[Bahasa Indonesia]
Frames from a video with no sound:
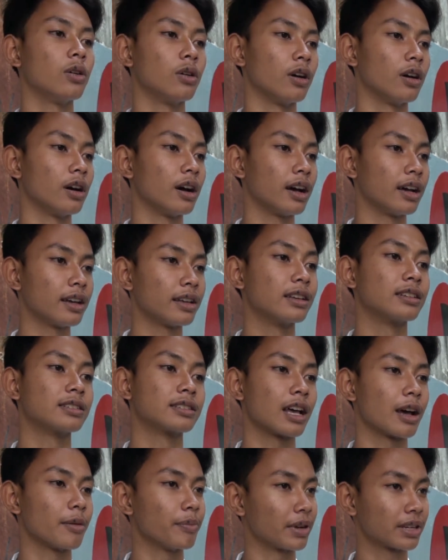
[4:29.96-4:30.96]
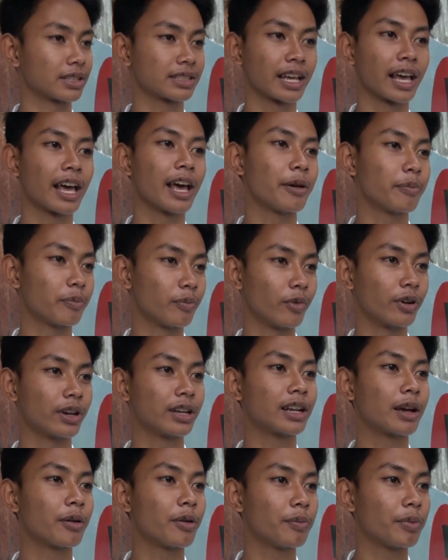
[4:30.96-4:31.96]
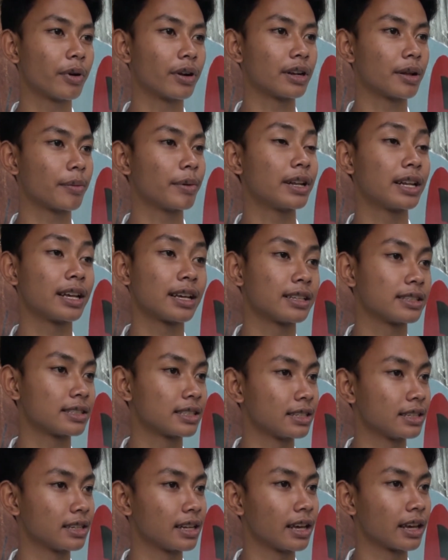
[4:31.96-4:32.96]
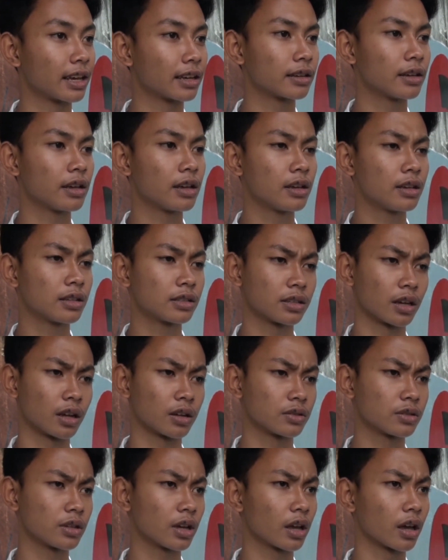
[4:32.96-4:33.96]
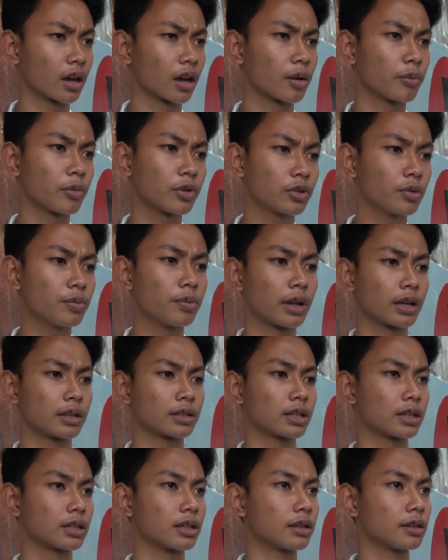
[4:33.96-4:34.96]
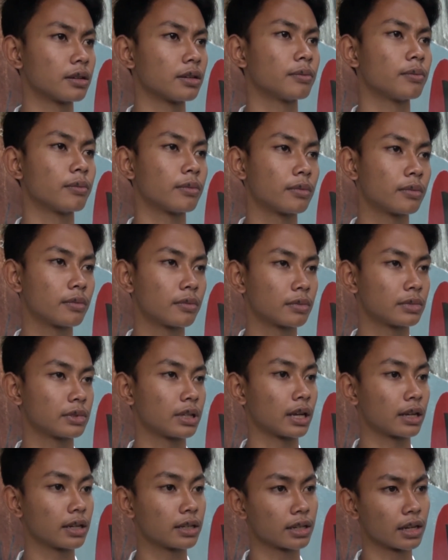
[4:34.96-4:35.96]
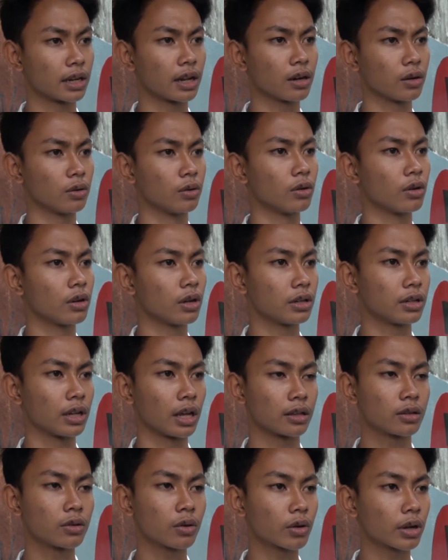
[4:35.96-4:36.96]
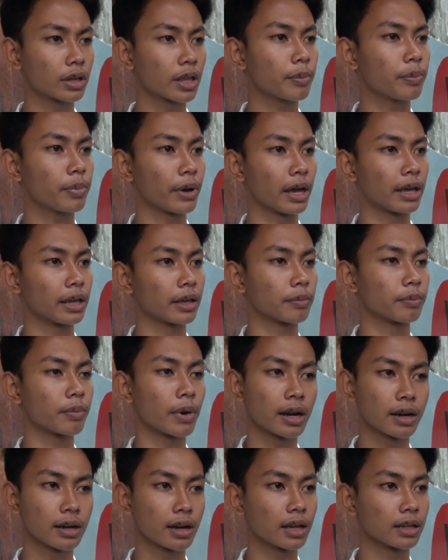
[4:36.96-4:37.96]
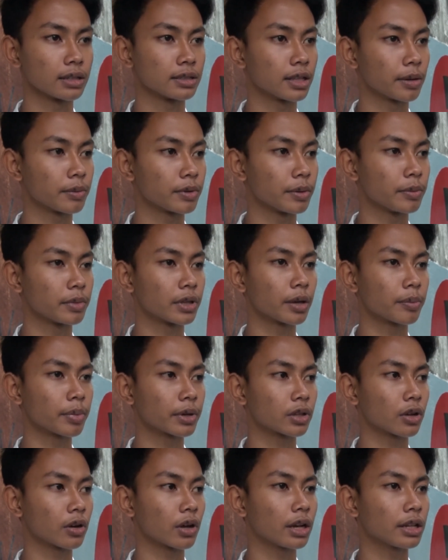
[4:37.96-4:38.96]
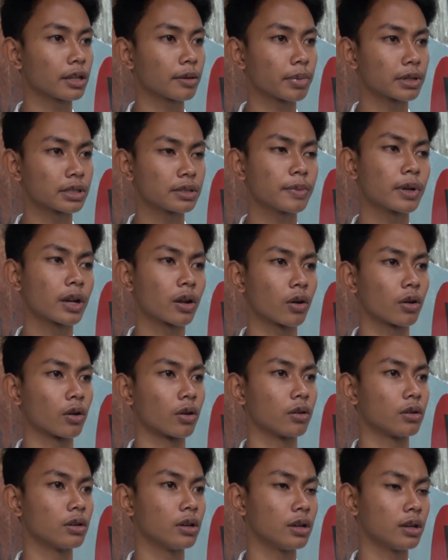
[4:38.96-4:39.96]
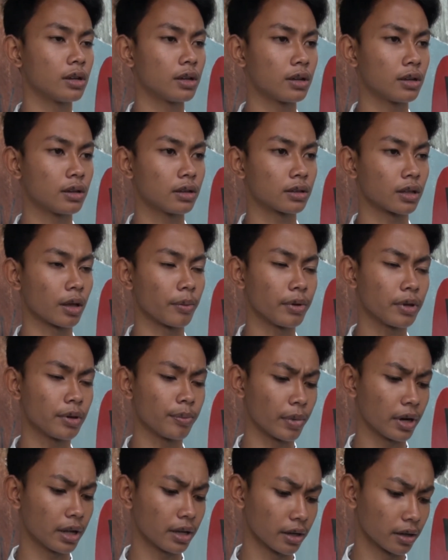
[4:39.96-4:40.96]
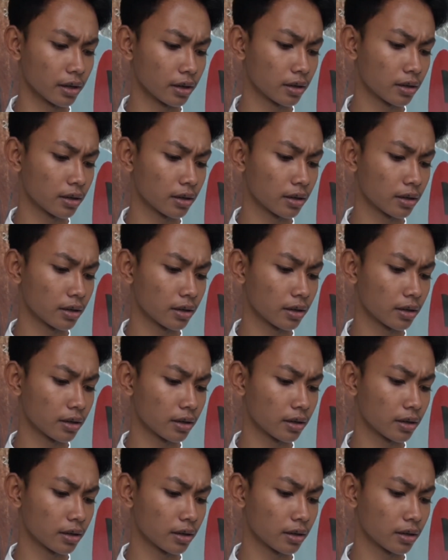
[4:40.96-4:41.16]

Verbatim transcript: Wah, yang sabar Sep, mungkin kamu baru dapatnya yang jelek. Seharusnya ya kamu itu belajar dari Dila loh. Dia itu orangnya baik, pandai. Setiap diminta pertolongan ya pasti menolong tapi gimana ya